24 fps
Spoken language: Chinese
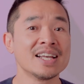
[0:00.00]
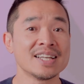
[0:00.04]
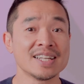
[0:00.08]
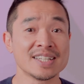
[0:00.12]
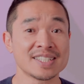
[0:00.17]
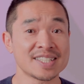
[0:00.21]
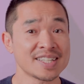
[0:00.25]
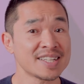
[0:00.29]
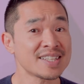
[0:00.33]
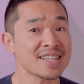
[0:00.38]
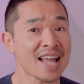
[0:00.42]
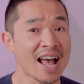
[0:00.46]

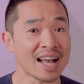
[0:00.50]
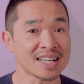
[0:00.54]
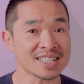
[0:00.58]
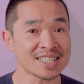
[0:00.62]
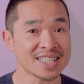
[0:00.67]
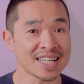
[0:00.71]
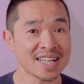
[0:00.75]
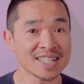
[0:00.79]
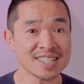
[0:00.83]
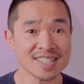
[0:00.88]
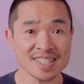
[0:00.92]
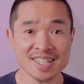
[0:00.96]
以及哪
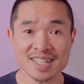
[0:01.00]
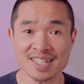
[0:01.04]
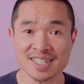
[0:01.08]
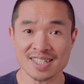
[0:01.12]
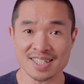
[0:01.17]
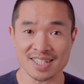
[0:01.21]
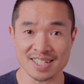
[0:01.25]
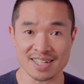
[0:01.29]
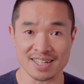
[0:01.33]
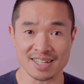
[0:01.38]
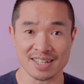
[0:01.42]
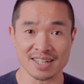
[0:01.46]
些信
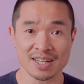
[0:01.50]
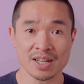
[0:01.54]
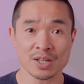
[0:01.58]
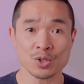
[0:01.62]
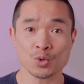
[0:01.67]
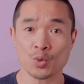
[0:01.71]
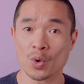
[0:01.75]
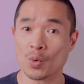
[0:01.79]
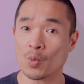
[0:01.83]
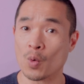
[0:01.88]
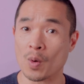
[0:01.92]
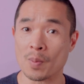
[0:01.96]
息
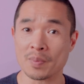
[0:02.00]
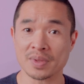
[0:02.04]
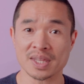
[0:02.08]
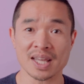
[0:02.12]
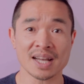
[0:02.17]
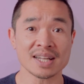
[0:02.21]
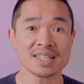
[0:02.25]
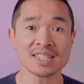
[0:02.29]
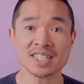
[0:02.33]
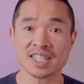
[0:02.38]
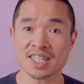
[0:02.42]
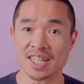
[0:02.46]
对我们
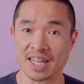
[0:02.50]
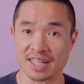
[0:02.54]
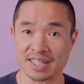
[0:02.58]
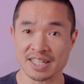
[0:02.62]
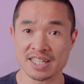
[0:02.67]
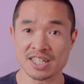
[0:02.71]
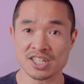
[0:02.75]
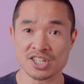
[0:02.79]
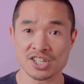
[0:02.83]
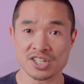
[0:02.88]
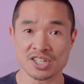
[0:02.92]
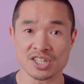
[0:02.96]
的潜
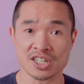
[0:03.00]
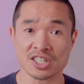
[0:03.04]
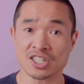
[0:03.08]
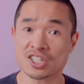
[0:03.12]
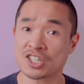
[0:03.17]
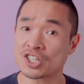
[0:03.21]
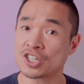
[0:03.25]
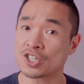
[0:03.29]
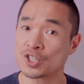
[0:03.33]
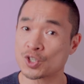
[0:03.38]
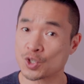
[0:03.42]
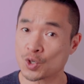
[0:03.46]
意识
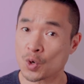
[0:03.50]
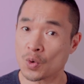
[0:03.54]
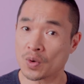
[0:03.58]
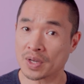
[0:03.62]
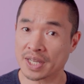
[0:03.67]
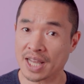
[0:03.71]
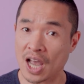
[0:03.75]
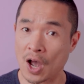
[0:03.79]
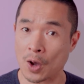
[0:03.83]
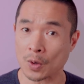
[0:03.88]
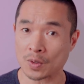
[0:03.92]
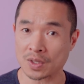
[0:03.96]
是
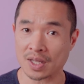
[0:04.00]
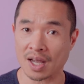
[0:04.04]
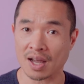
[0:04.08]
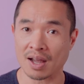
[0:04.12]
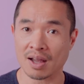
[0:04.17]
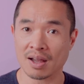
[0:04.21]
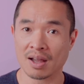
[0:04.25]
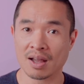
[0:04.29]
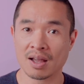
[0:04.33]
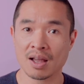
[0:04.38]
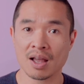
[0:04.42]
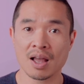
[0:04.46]
重要的。
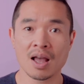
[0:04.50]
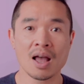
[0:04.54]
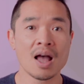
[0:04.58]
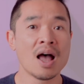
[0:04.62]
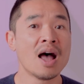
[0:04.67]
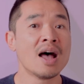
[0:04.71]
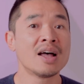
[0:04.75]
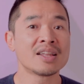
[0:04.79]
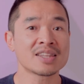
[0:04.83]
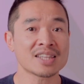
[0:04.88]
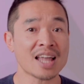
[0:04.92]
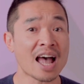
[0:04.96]

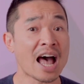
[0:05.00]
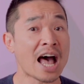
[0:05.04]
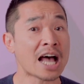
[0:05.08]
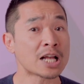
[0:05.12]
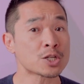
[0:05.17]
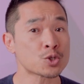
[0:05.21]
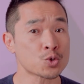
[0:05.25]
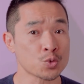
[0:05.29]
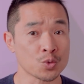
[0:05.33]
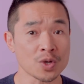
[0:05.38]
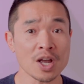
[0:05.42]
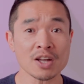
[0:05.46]

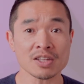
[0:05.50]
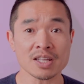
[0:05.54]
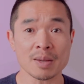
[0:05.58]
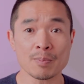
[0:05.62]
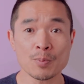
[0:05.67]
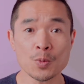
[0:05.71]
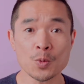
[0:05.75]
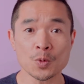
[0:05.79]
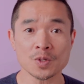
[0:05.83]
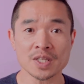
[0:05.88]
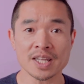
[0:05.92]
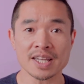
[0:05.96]
它主要的
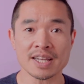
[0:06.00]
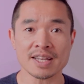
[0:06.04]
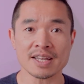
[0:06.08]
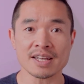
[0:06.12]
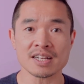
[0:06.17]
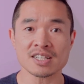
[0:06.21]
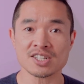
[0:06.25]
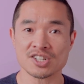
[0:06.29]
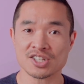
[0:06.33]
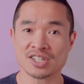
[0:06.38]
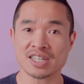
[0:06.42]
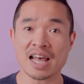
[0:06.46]
目
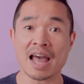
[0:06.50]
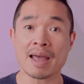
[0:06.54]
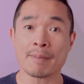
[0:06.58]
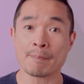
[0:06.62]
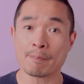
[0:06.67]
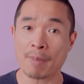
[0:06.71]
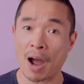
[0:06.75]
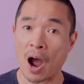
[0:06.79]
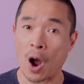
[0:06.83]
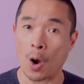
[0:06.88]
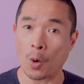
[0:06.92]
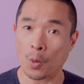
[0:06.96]
的是在
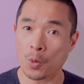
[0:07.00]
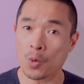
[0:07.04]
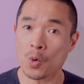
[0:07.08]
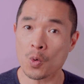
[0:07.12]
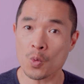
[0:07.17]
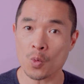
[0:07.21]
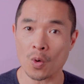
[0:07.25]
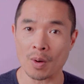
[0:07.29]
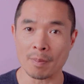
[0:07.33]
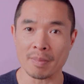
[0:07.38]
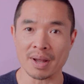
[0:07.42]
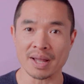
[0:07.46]
保
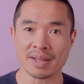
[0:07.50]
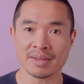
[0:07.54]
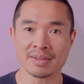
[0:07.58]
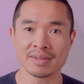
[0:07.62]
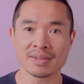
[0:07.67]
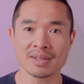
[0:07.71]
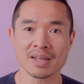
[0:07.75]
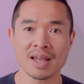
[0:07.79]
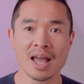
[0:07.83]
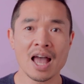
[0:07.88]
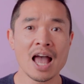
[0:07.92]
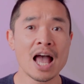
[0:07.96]
护我
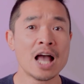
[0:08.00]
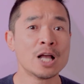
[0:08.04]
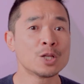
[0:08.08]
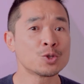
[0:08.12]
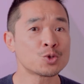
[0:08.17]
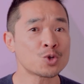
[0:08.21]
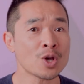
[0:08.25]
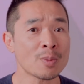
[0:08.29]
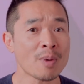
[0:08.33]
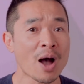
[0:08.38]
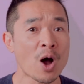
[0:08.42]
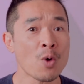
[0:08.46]
们。
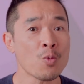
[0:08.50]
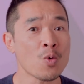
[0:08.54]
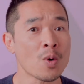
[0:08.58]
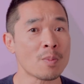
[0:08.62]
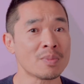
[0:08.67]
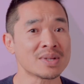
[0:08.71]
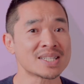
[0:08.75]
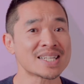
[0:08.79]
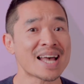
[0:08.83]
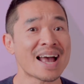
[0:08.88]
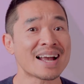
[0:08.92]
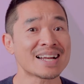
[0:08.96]
确保我
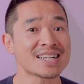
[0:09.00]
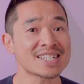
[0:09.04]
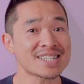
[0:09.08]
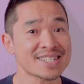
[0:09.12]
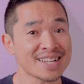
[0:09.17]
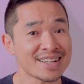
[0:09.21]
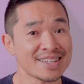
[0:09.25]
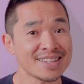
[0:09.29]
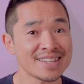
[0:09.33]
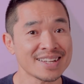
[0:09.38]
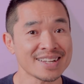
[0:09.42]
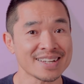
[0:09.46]
们在
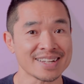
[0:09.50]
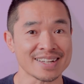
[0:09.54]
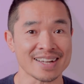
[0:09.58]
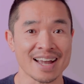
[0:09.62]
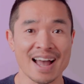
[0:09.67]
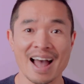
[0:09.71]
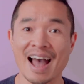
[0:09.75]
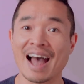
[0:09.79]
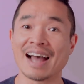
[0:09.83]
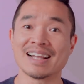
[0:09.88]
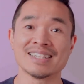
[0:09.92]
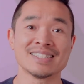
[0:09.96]
身体
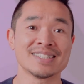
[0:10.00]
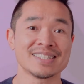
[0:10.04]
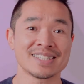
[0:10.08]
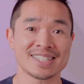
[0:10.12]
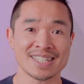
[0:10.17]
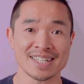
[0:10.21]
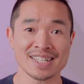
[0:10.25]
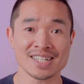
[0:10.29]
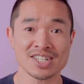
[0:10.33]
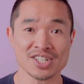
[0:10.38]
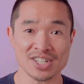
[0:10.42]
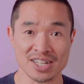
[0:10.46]
和
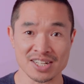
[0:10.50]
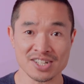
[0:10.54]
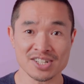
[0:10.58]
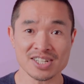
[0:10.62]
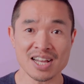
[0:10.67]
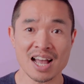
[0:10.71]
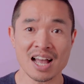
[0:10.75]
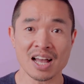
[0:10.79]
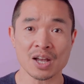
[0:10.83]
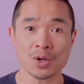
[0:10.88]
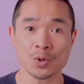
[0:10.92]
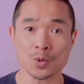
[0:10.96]
精神
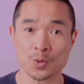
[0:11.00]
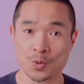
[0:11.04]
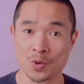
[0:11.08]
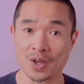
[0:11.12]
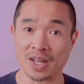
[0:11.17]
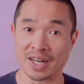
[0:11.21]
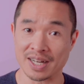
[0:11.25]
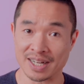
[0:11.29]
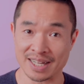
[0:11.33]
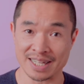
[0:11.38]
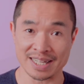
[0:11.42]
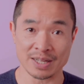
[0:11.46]
上
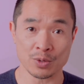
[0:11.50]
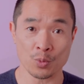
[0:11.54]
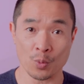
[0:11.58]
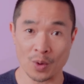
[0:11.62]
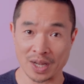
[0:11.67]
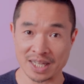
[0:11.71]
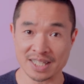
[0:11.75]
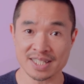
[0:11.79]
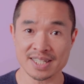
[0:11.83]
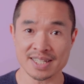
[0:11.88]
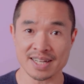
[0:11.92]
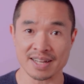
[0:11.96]
远离
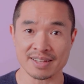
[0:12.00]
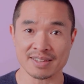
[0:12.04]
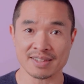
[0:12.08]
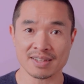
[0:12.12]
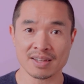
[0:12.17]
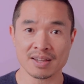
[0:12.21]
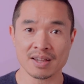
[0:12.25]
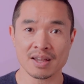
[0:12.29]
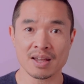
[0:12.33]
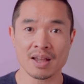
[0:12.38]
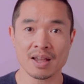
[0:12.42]
危险。